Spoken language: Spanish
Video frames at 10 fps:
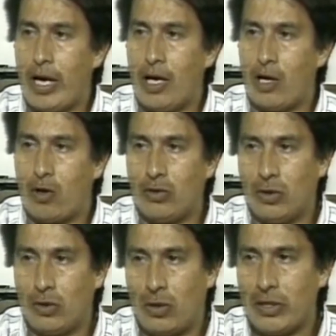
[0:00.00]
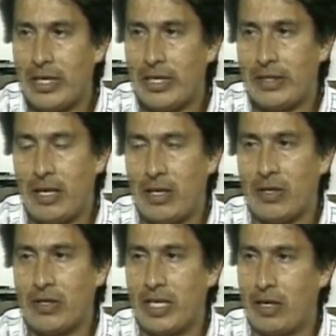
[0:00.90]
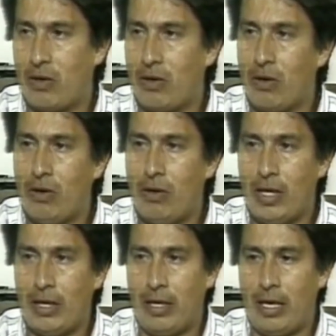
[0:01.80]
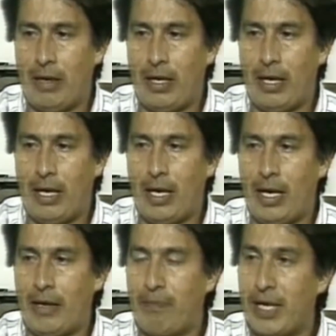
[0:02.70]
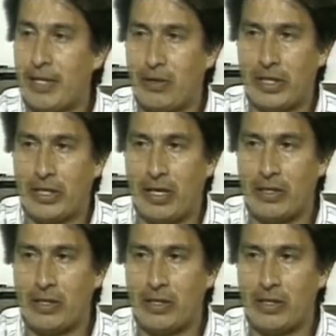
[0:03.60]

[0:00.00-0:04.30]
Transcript: el conductor de ese señor se acercó a, las partes donde estaban